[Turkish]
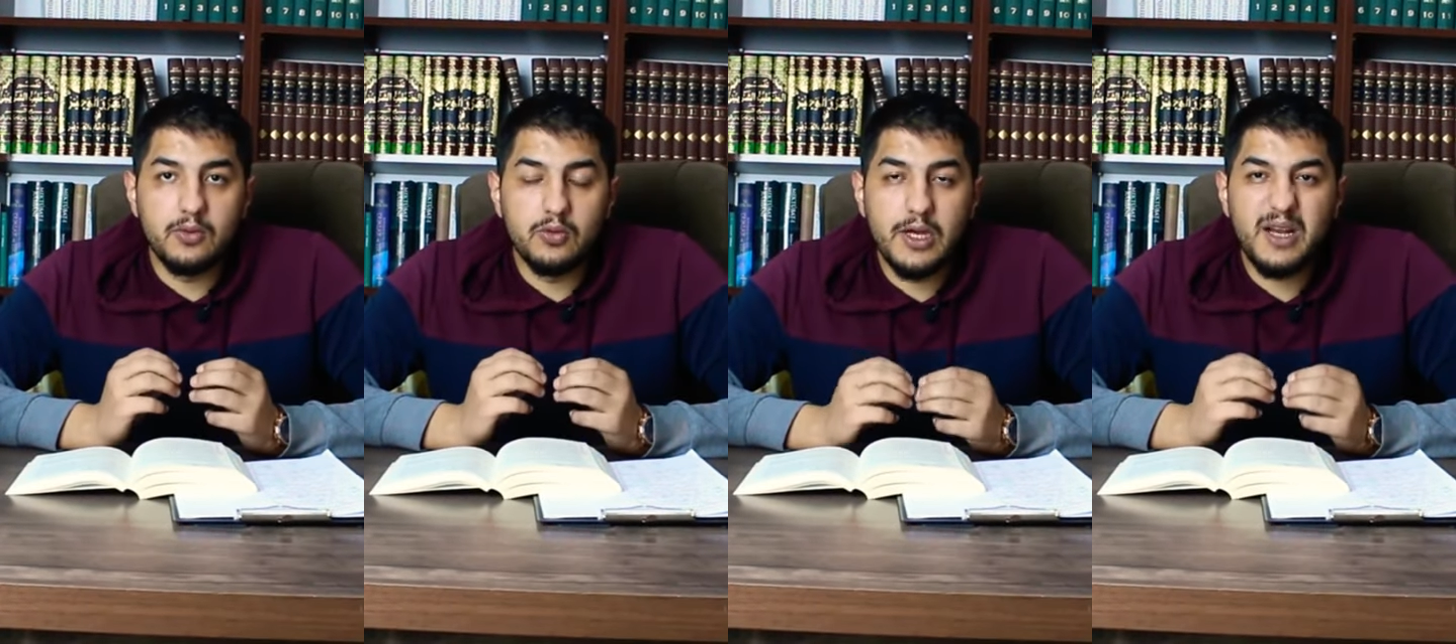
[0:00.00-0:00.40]

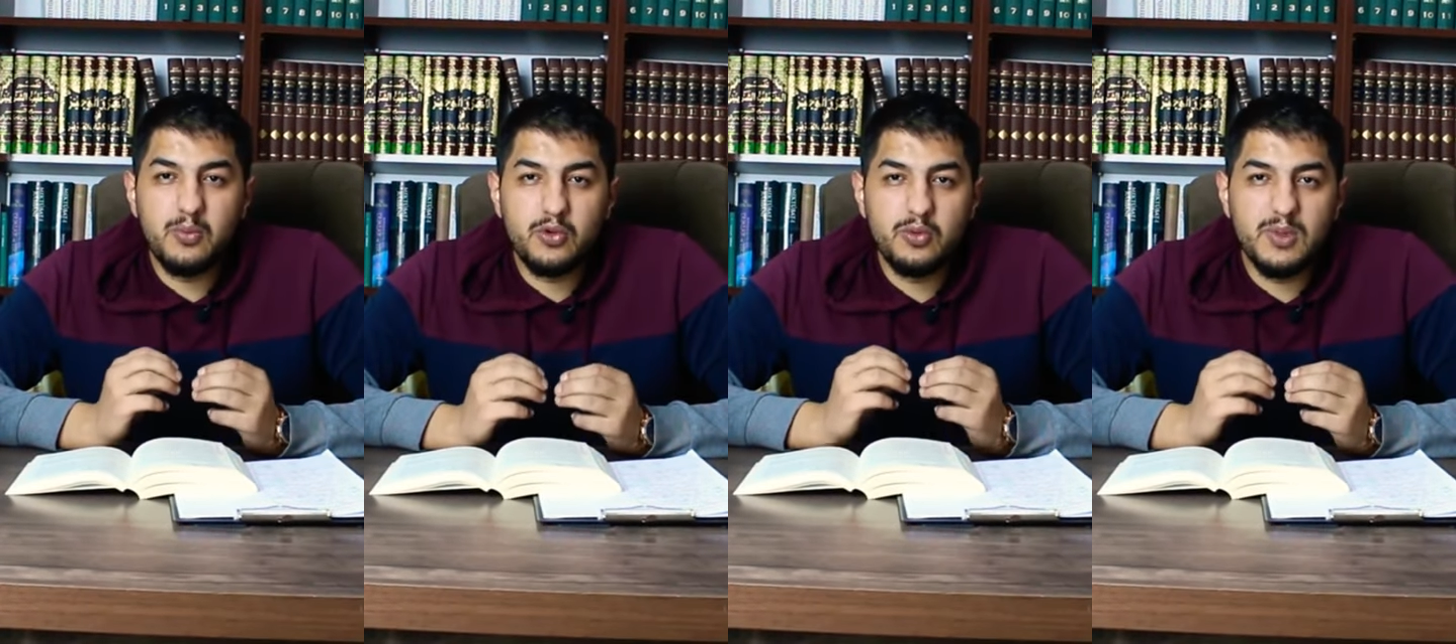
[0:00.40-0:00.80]

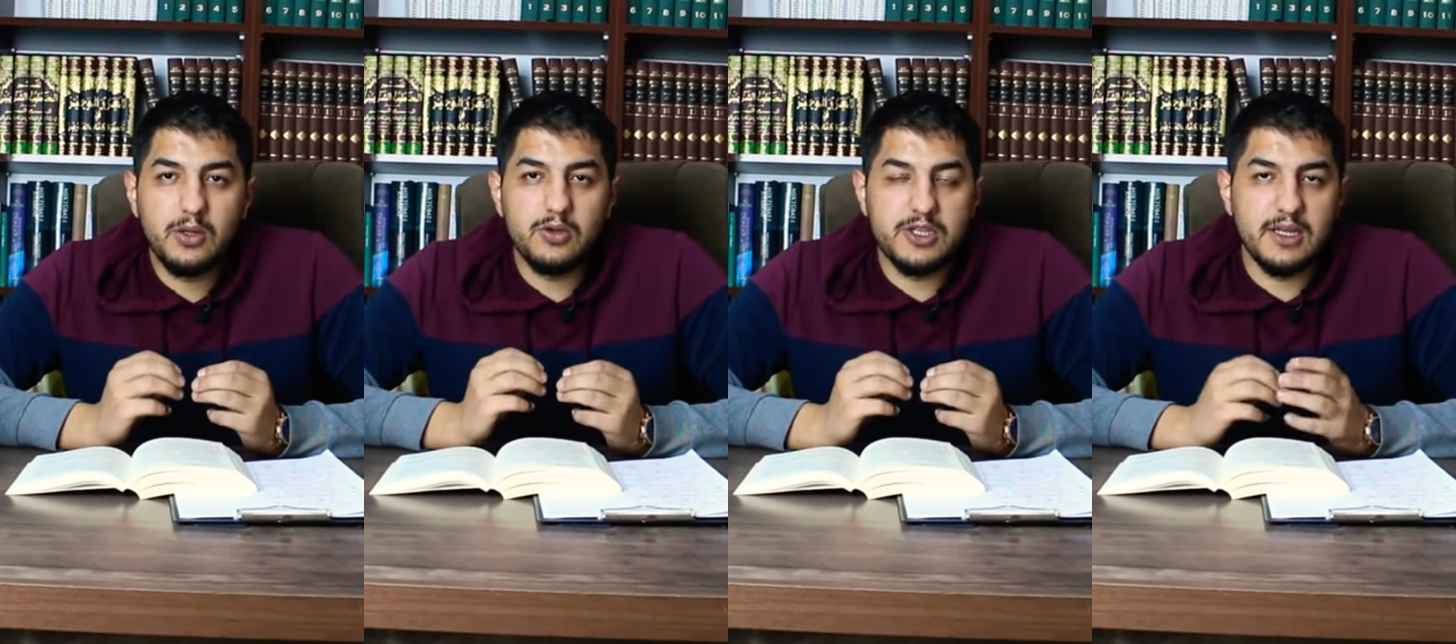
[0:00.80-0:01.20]
dünyanın bütün
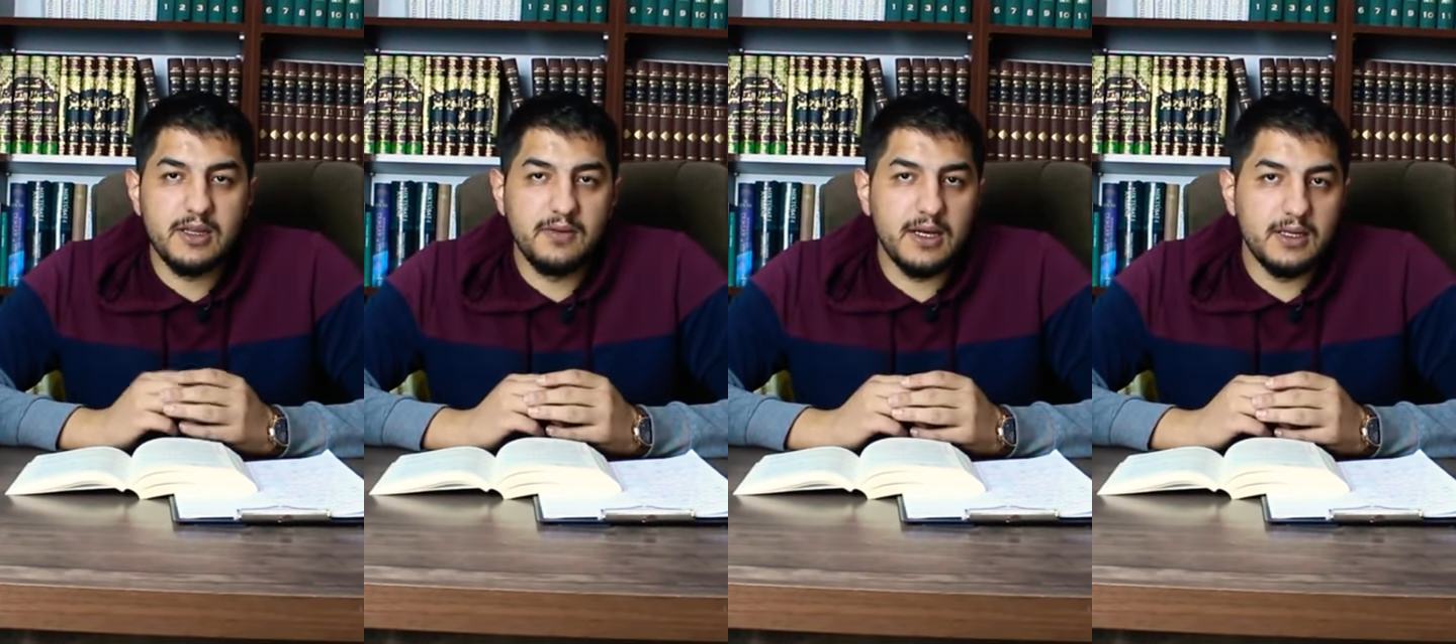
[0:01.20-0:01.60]

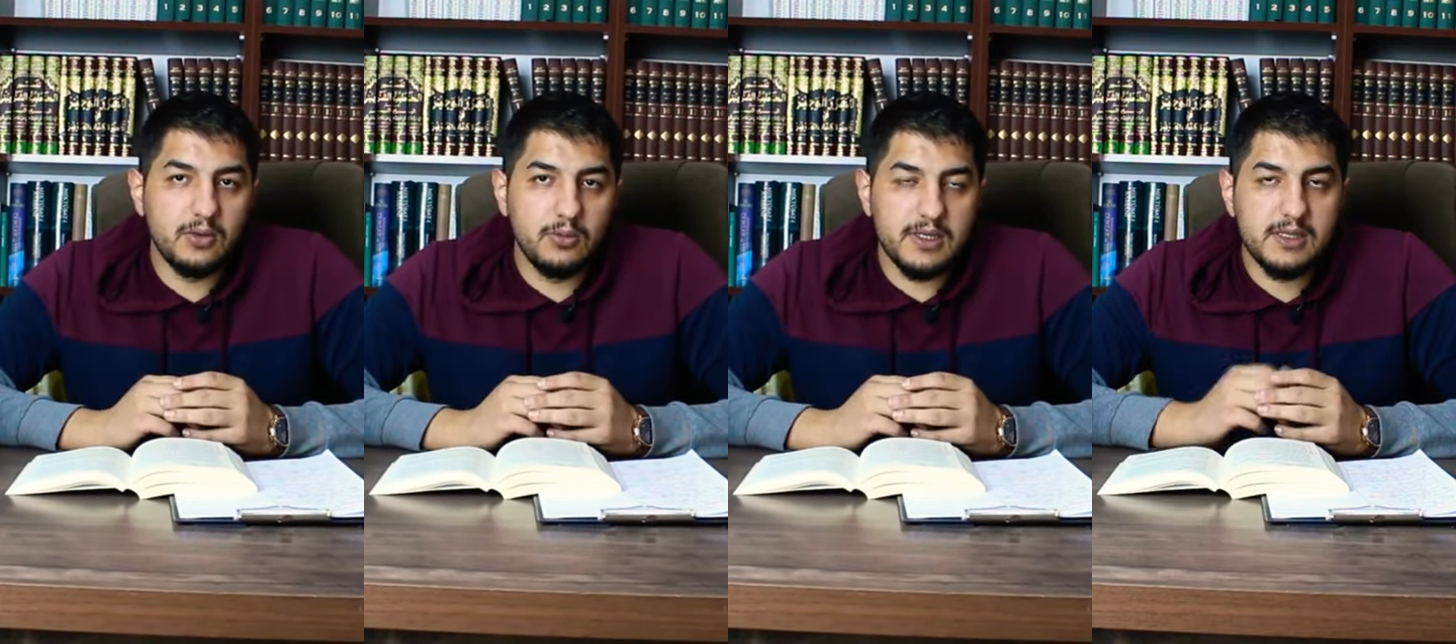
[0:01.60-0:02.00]
mitolojilerinde
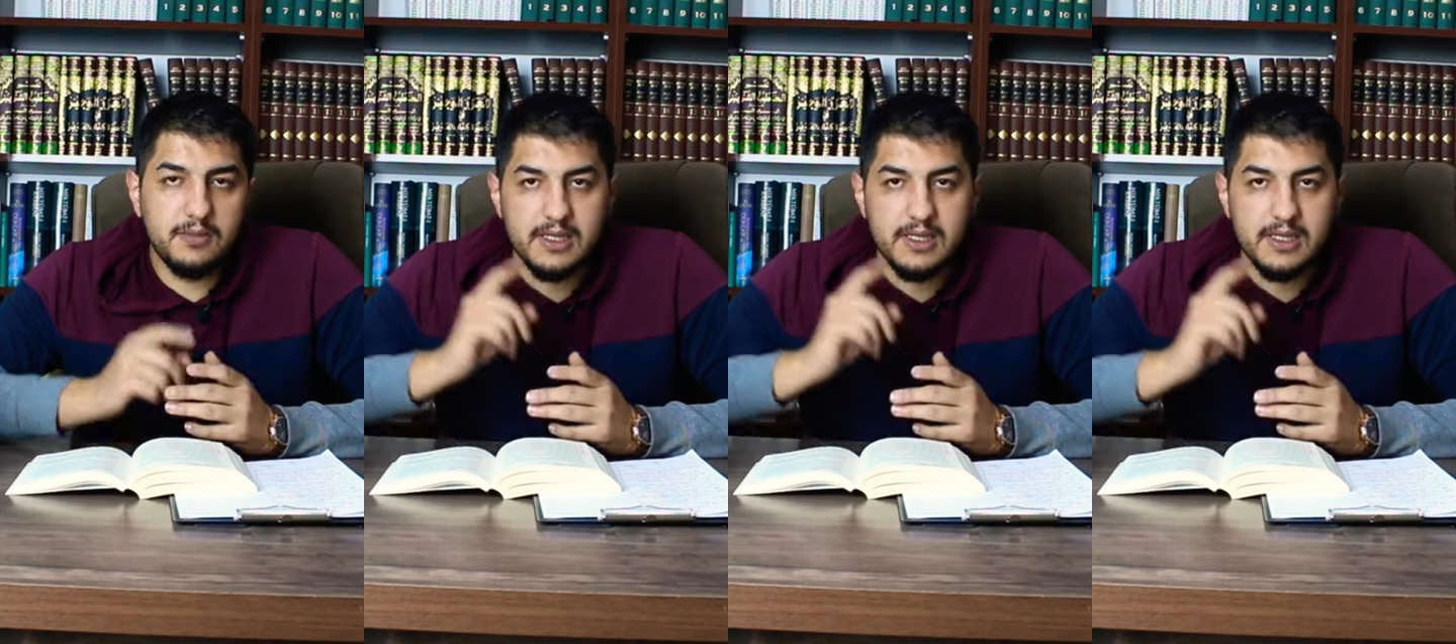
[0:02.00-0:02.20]
varlığının olması.